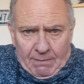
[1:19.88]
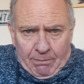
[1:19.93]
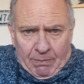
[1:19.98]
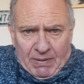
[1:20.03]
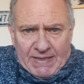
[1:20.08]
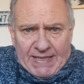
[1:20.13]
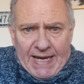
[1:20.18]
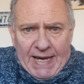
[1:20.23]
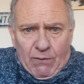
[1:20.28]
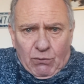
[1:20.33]

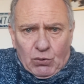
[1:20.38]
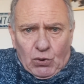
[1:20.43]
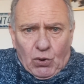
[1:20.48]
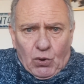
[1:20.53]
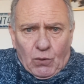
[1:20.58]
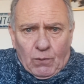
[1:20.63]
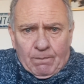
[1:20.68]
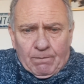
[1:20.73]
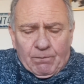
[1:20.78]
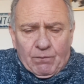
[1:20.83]

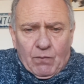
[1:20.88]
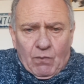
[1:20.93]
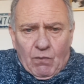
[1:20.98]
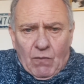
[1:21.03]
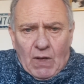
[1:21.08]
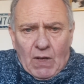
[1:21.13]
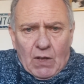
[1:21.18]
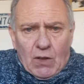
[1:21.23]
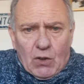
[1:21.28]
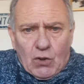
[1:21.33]
pseudo
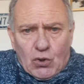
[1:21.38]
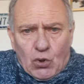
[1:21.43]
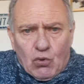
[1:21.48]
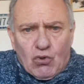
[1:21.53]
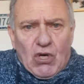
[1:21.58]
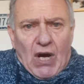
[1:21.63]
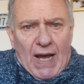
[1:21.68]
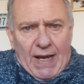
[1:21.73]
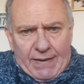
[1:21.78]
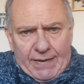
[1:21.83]

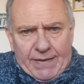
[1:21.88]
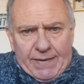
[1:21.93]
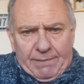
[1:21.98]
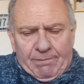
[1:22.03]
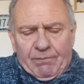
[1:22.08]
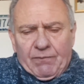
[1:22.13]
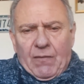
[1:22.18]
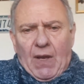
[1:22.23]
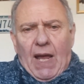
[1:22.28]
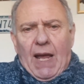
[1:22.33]
sociali.
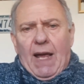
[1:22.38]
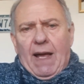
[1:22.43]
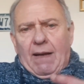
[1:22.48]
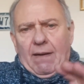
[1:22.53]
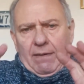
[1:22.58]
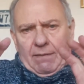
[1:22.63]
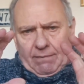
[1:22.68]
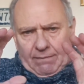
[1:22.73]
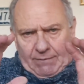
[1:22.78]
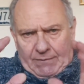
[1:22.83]

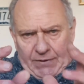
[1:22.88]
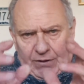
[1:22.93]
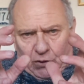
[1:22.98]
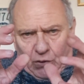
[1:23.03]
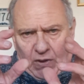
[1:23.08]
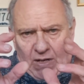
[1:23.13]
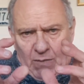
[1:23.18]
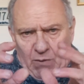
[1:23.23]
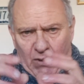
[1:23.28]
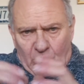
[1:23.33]

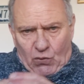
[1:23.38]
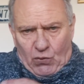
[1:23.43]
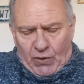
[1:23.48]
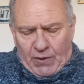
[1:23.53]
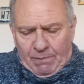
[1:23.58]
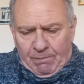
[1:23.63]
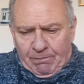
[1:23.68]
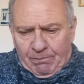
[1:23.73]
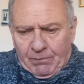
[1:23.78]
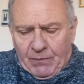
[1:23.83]
Ritorniamo a
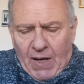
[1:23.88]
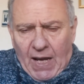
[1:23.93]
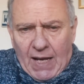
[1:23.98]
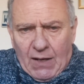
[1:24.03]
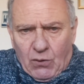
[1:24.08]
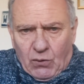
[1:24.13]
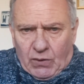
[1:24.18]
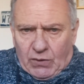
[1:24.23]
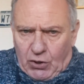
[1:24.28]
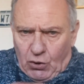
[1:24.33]
noi.
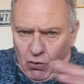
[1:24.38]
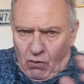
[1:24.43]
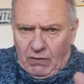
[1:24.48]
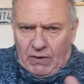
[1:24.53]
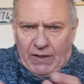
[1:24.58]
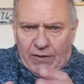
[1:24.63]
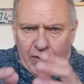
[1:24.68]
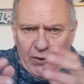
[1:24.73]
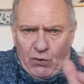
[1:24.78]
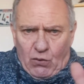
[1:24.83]
Allora, di nuovo
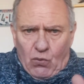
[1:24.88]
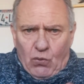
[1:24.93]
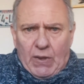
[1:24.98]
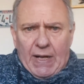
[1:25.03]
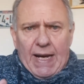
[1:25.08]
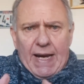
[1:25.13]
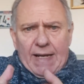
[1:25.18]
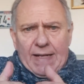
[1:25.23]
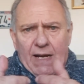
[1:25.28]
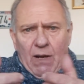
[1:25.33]
da
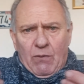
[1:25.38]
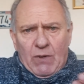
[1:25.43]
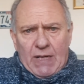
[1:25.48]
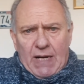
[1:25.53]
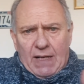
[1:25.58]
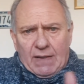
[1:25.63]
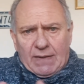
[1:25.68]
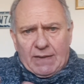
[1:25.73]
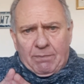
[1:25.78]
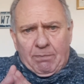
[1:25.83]
Diogo e andiamo
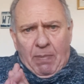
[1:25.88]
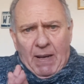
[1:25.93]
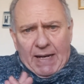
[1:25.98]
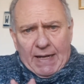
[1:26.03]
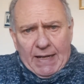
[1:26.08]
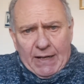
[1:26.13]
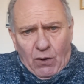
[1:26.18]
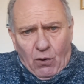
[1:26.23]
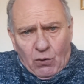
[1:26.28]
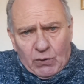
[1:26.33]
innanzi.
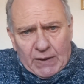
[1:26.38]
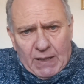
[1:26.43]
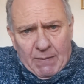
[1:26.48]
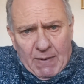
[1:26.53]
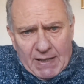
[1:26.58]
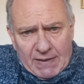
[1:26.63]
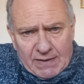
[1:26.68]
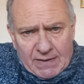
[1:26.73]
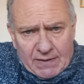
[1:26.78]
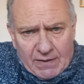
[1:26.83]
Parlerò dei
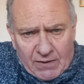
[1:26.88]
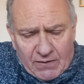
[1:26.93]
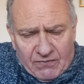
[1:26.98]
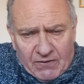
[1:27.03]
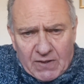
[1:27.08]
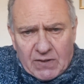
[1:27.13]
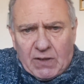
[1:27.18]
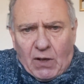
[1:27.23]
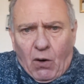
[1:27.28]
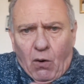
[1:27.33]
mezzi di
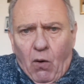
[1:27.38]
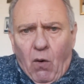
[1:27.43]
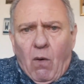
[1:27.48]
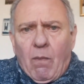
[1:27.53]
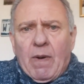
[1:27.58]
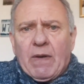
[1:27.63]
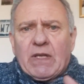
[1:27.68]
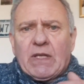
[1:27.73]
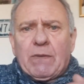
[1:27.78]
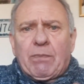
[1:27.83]
difesa.
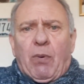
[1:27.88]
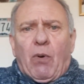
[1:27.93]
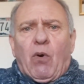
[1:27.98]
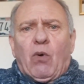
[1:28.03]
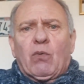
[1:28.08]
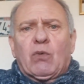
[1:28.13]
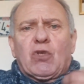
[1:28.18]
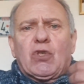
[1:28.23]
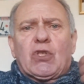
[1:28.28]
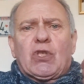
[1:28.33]
Come si
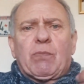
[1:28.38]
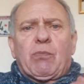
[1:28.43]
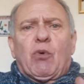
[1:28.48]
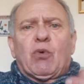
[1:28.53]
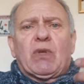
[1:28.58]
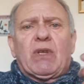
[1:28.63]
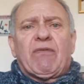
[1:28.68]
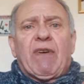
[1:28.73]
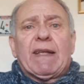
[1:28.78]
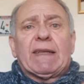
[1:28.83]
può, ci si
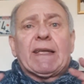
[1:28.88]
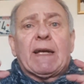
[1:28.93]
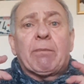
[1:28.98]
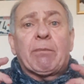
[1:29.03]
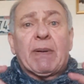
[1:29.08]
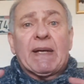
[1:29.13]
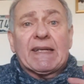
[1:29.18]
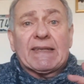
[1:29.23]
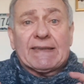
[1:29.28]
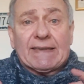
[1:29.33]
può difendere
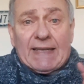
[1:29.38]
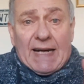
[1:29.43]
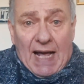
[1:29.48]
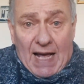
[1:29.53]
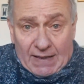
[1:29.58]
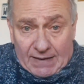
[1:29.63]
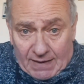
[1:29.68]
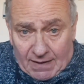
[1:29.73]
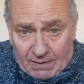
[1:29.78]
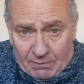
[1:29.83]
per
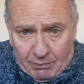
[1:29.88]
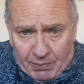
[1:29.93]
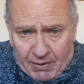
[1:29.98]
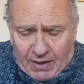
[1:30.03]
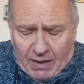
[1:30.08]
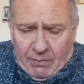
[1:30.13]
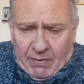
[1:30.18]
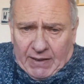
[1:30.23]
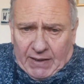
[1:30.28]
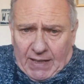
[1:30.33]
strada,
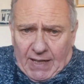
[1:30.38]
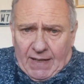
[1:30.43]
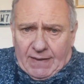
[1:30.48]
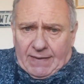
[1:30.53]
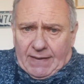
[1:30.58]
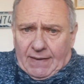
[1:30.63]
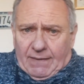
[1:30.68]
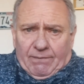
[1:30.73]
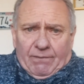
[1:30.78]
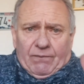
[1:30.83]
perché per
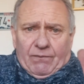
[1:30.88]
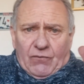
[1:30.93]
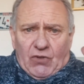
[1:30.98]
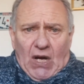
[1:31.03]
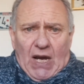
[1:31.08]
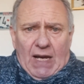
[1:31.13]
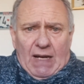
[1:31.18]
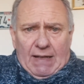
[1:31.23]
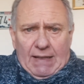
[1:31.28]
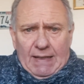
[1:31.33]
casa
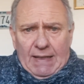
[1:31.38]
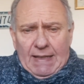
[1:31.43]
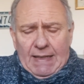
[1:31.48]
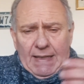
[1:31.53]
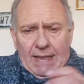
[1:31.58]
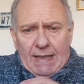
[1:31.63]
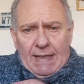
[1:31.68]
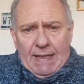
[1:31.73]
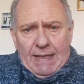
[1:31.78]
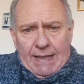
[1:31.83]
già
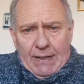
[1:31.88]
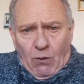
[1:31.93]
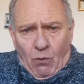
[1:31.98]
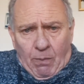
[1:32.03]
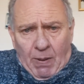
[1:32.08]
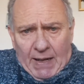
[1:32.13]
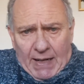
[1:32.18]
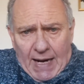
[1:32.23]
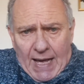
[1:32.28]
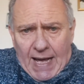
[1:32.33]
ne ho
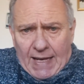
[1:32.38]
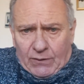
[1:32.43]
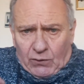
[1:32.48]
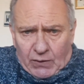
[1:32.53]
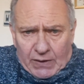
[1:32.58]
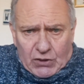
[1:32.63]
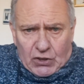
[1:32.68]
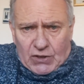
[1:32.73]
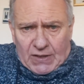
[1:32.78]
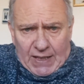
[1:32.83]
parlato
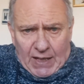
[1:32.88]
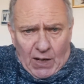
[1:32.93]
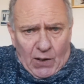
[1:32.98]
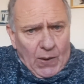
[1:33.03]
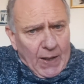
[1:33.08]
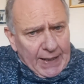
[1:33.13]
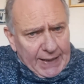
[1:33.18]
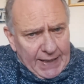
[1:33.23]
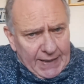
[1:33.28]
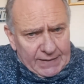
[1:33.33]
e ci
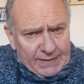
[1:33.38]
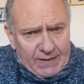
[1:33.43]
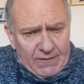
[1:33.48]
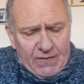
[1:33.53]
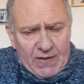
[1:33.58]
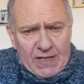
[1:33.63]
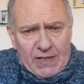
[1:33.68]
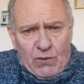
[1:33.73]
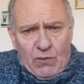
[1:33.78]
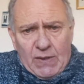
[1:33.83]
saranno anche altri
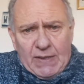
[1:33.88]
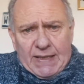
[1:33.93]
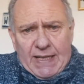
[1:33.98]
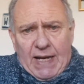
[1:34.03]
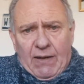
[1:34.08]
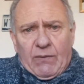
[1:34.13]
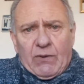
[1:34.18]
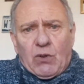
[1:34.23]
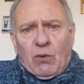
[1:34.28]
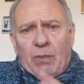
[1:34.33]
video in
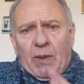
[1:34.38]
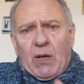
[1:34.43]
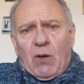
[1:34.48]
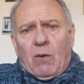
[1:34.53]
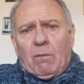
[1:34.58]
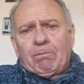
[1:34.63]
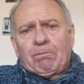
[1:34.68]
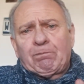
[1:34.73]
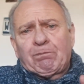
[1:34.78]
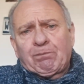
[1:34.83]
seguito,
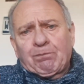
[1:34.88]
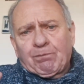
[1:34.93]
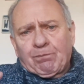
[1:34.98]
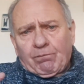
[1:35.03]
però